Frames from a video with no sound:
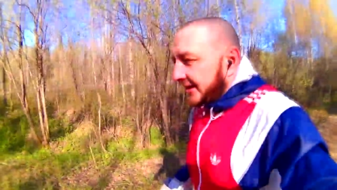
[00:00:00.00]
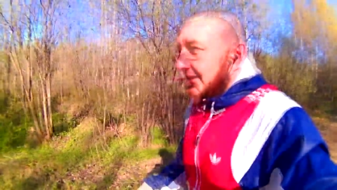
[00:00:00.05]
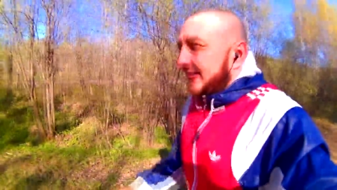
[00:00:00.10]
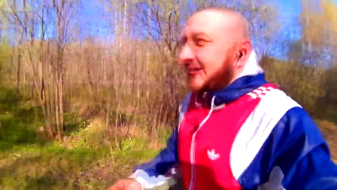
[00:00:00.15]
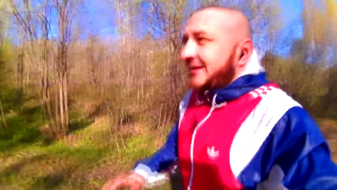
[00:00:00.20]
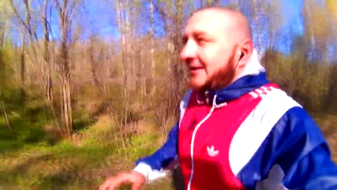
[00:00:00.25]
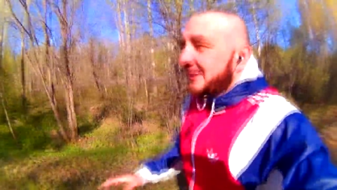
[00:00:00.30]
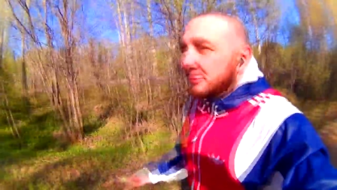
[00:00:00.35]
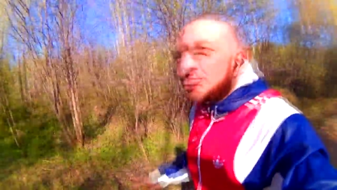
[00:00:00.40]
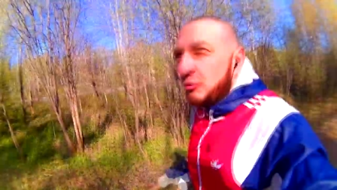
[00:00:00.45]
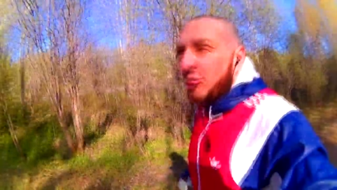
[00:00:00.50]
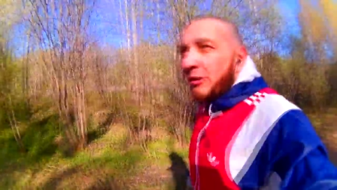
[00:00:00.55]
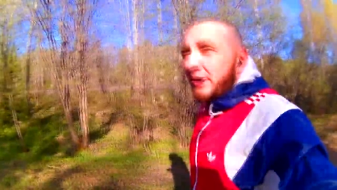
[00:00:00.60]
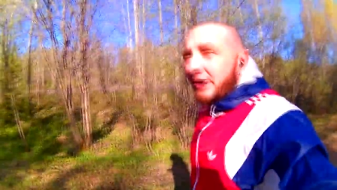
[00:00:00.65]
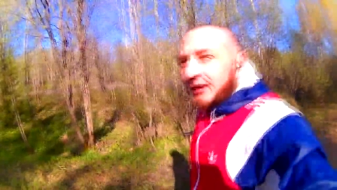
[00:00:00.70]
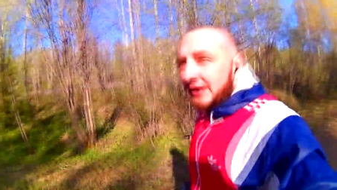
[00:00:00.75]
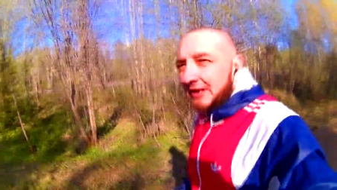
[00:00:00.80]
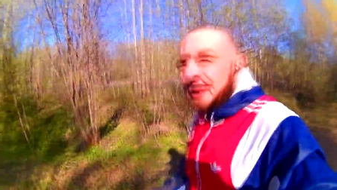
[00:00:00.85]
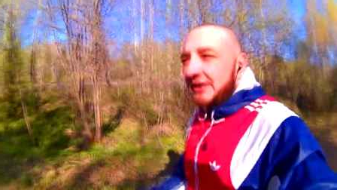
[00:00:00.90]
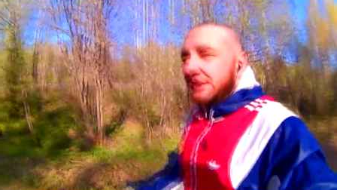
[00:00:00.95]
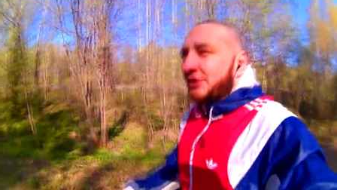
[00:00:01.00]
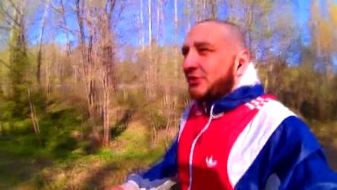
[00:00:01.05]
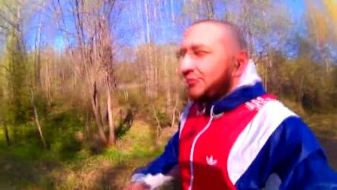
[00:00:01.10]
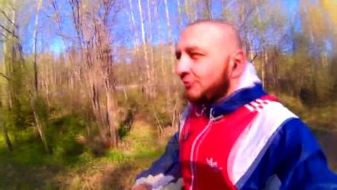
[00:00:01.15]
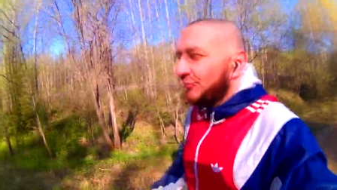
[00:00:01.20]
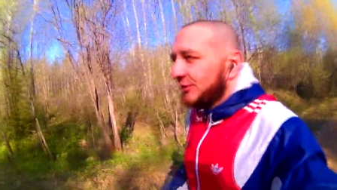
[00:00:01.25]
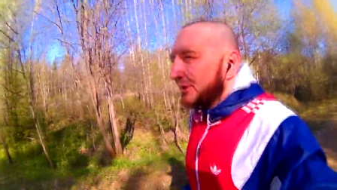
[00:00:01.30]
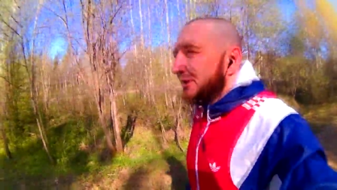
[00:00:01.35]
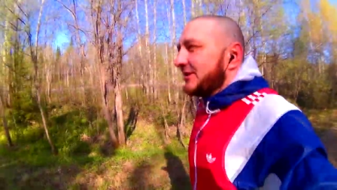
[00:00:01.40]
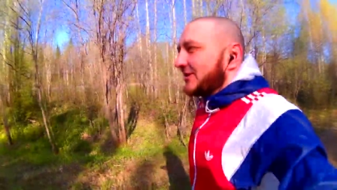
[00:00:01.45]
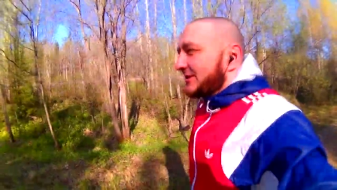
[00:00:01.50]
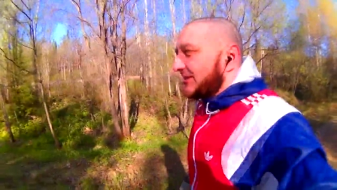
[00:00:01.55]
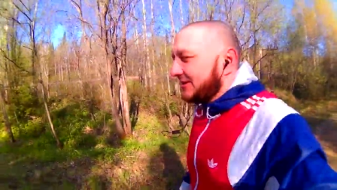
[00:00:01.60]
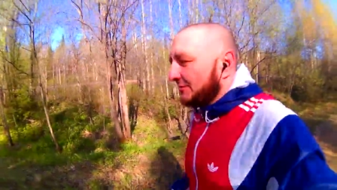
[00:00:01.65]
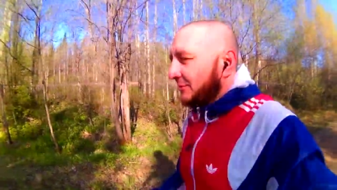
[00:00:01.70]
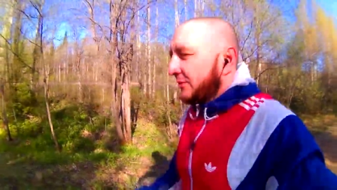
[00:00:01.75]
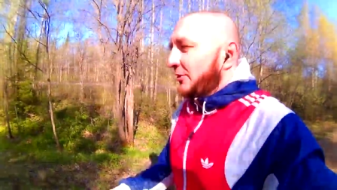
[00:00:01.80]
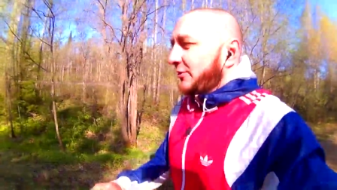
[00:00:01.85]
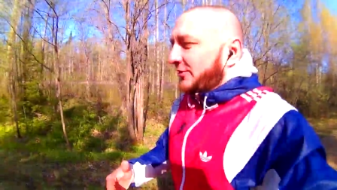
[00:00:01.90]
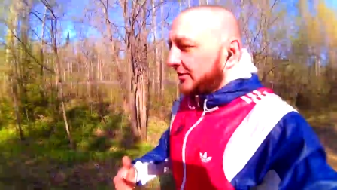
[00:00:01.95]
Ни города, ничего, ни
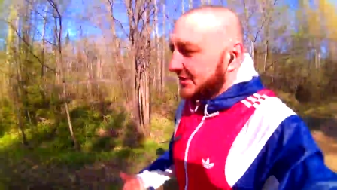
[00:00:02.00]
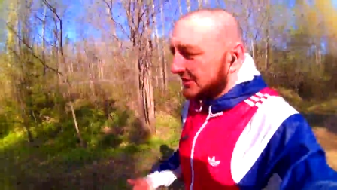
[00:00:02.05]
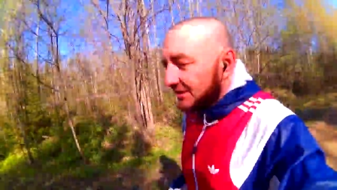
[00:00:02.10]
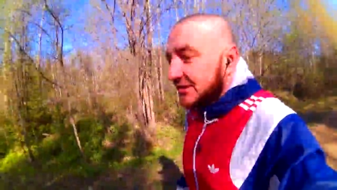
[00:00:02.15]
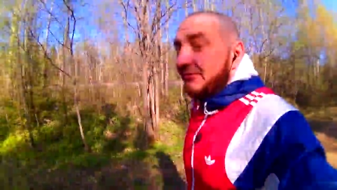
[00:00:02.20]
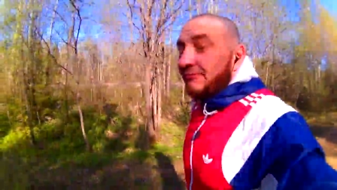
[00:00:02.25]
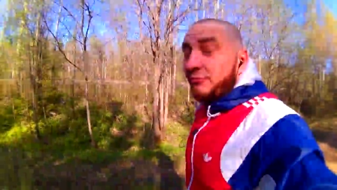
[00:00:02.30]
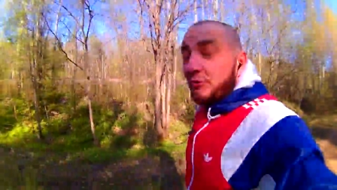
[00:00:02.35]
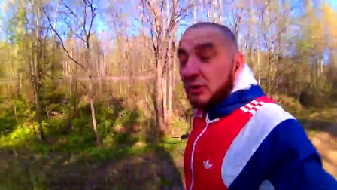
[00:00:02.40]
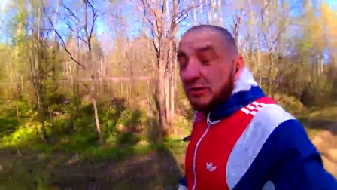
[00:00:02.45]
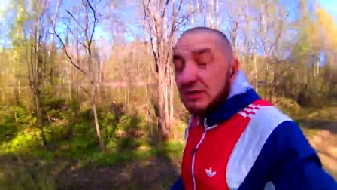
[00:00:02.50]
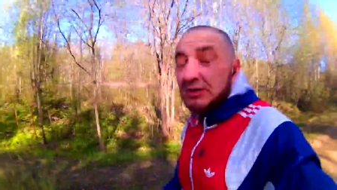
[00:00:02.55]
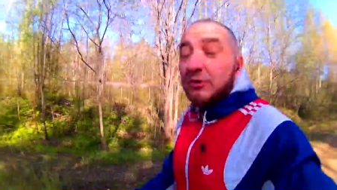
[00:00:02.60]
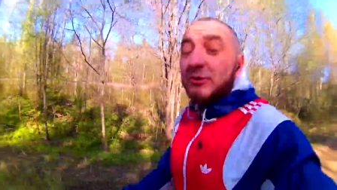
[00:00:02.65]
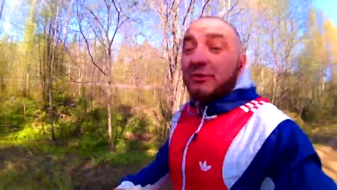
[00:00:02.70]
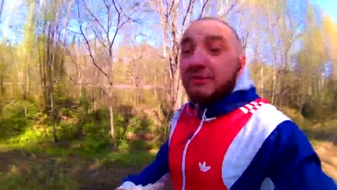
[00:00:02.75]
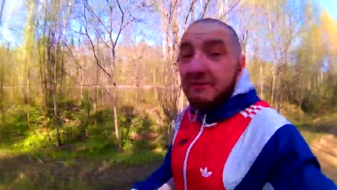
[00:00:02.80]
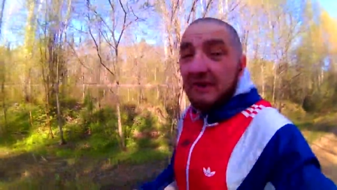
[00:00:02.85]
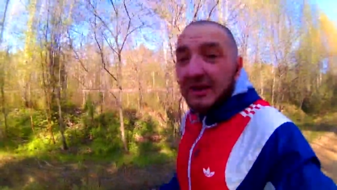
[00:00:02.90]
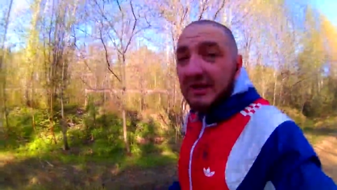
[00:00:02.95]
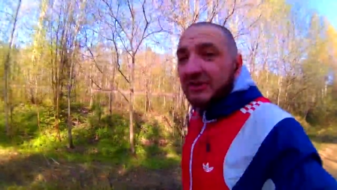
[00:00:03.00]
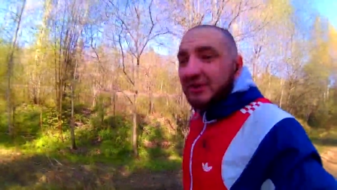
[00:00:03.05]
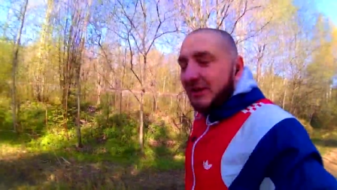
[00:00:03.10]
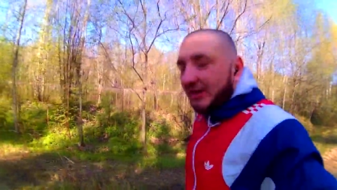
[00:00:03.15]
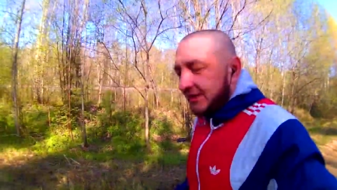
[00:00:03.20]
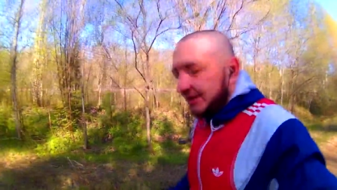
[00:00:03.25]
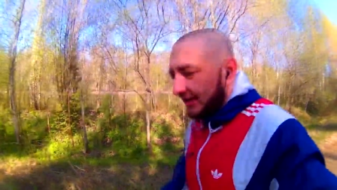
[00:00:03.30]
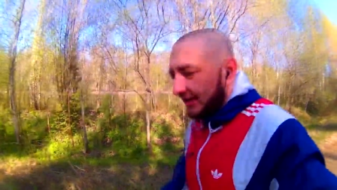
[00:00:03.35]
задымленности. Воздух свежий.